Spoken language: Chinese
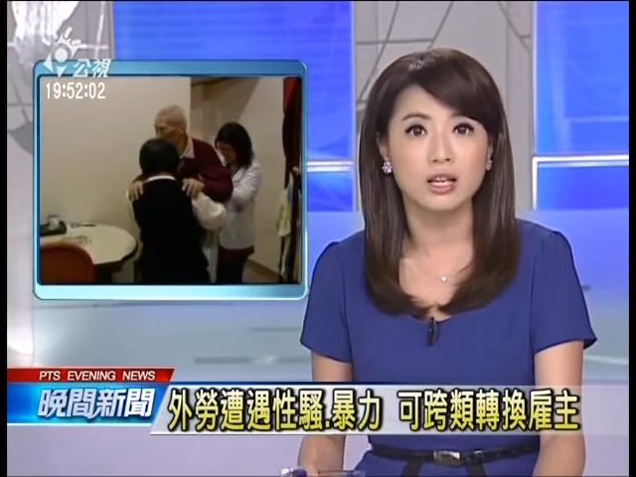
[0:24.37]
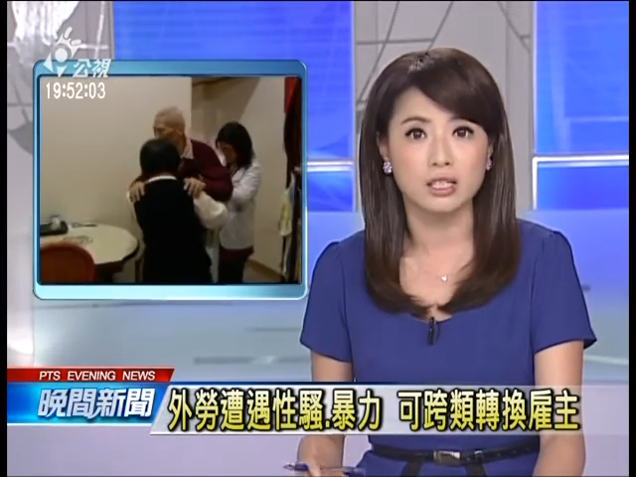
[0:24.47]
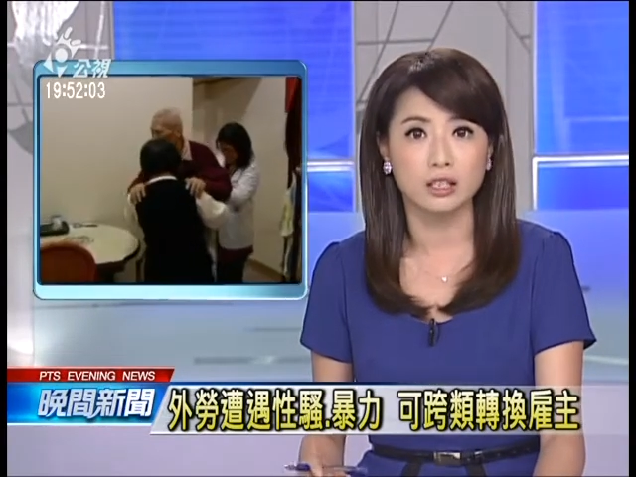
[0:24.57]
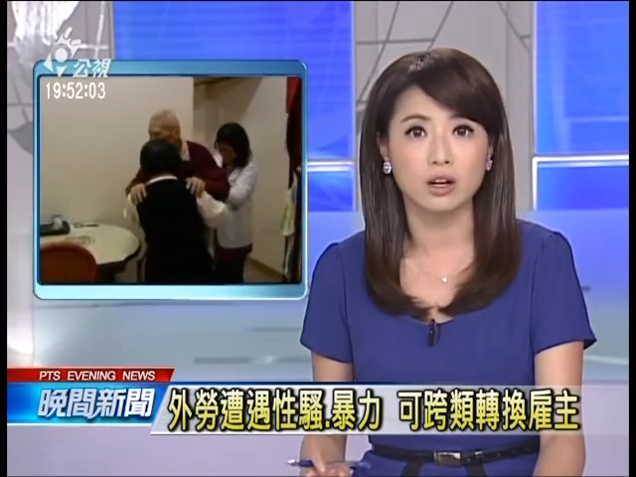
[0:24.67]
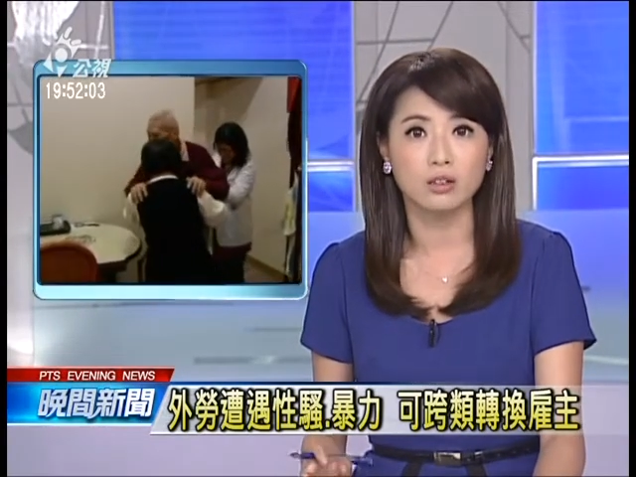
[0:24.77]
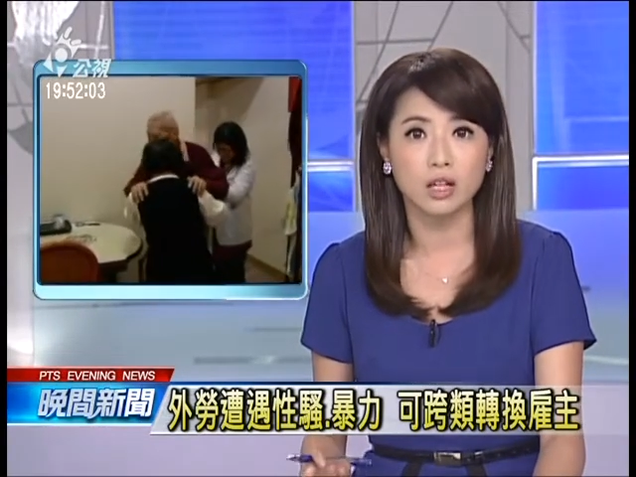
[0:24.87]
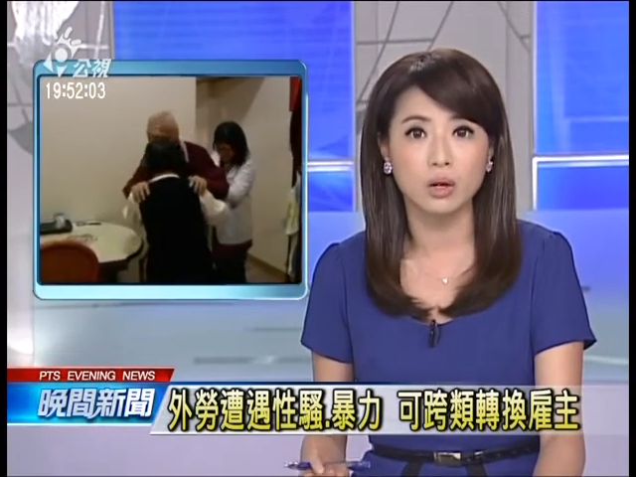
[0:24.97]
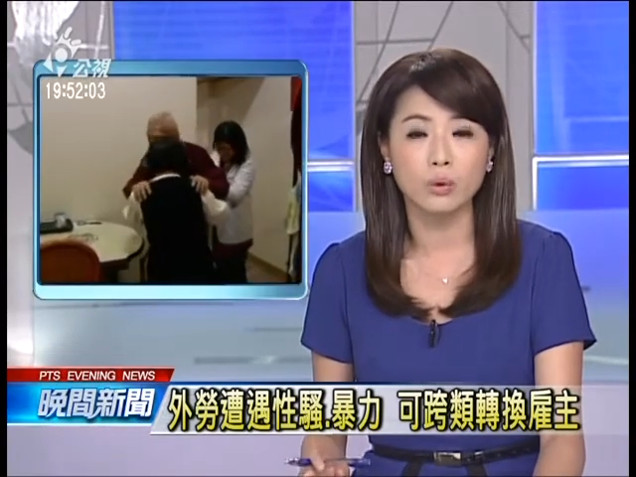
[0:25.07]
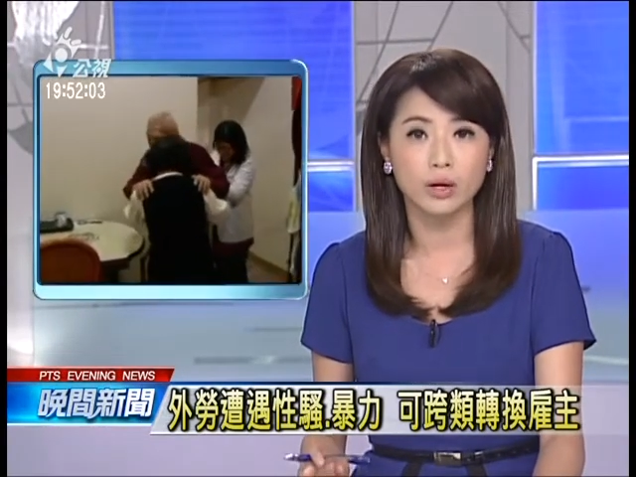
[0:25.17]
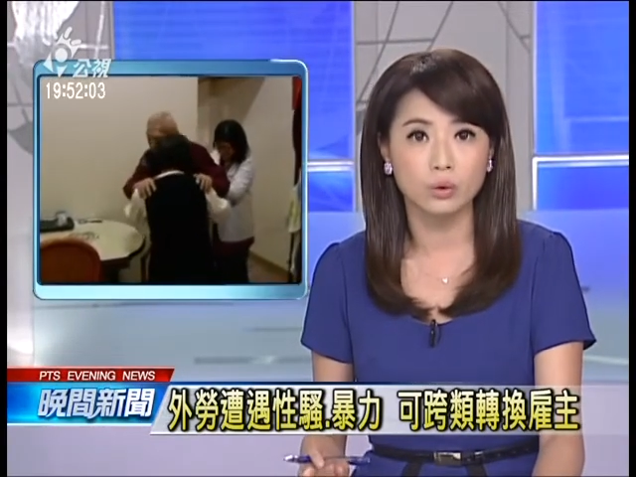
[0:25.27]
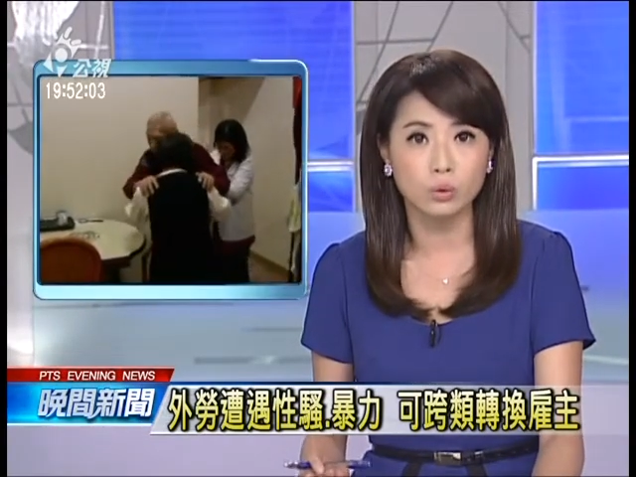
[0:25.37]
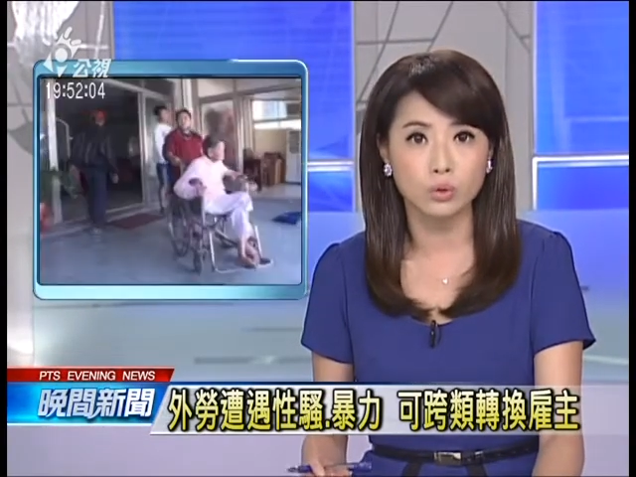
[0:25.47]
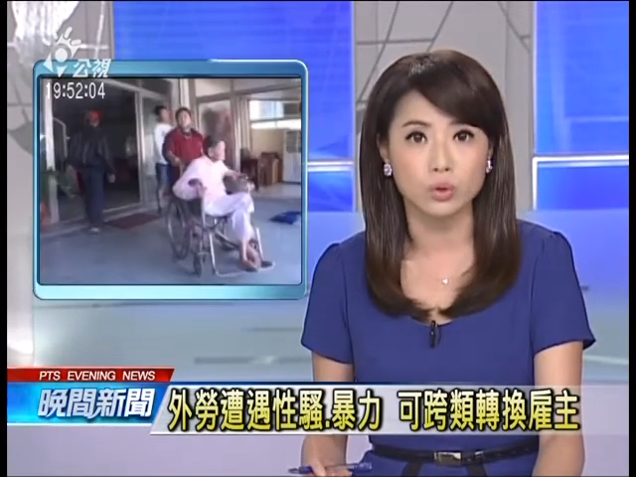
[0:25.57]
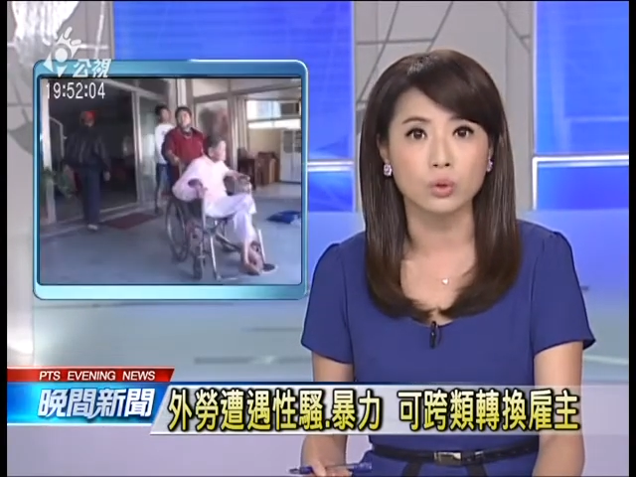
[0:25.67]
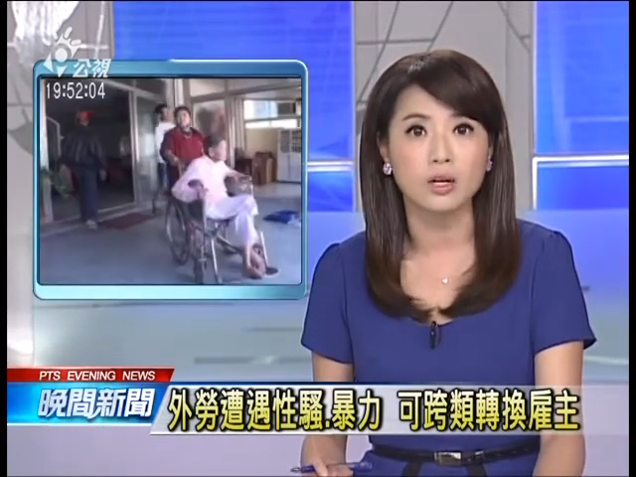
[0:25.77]
想要更换雇
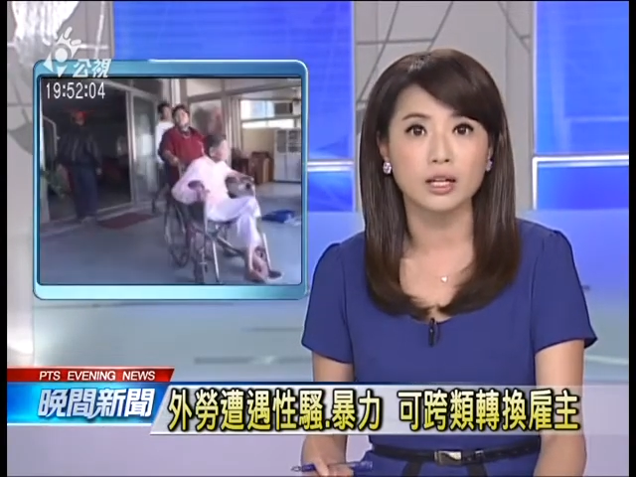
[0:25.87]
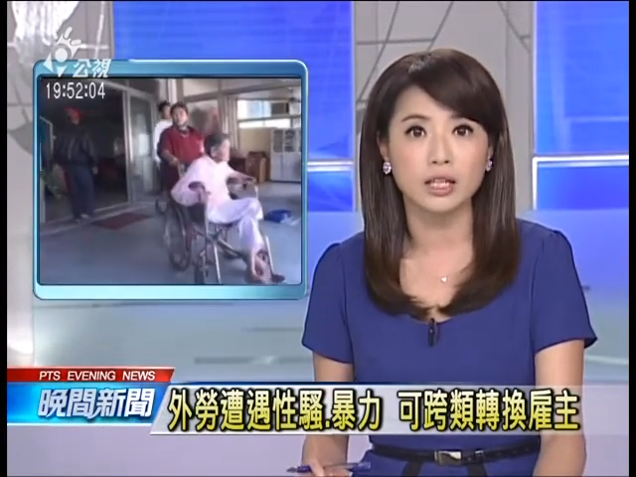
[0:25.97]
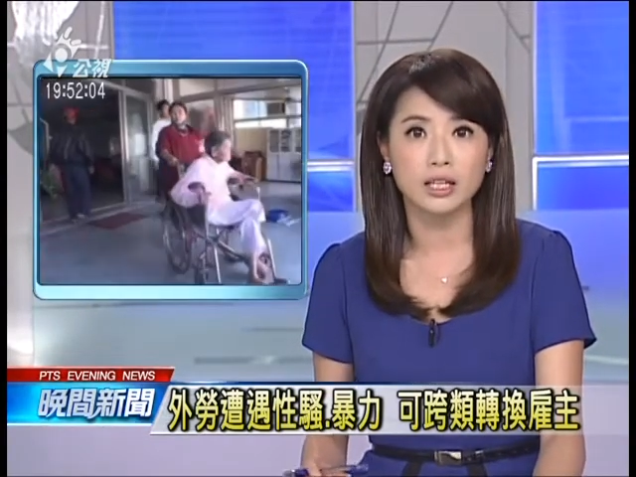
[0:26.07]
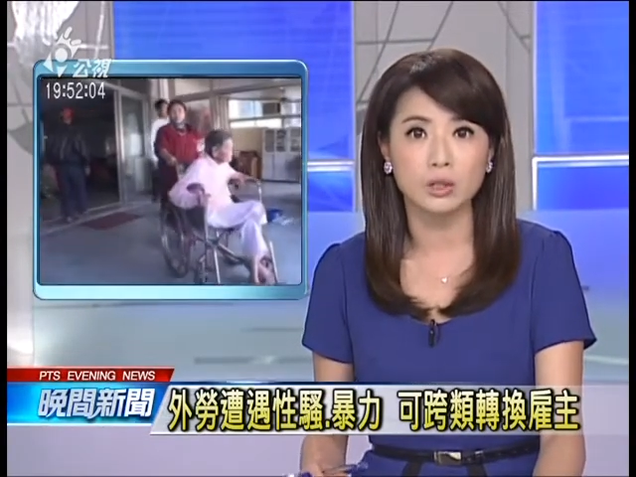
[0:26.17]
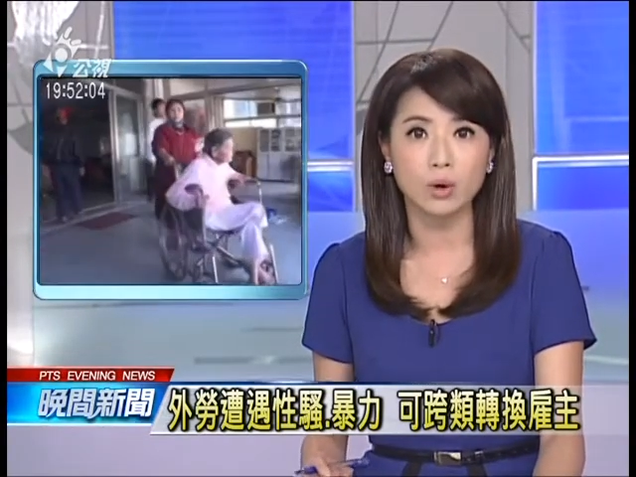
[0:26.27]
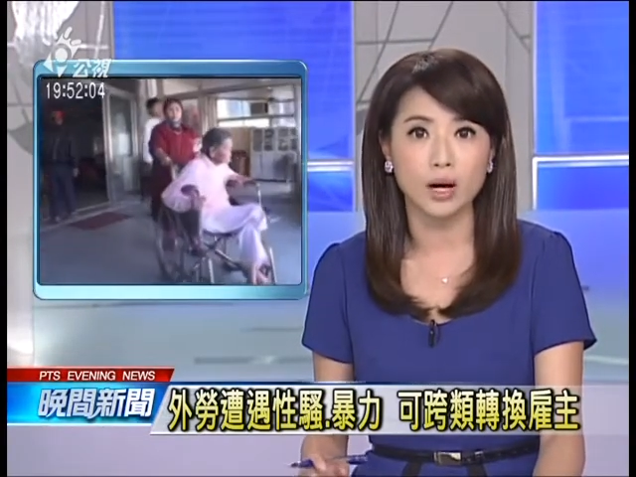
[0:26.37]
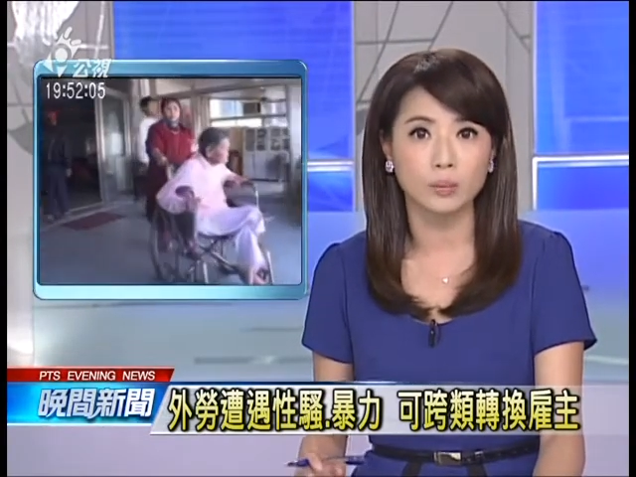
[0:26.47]
主，可以跨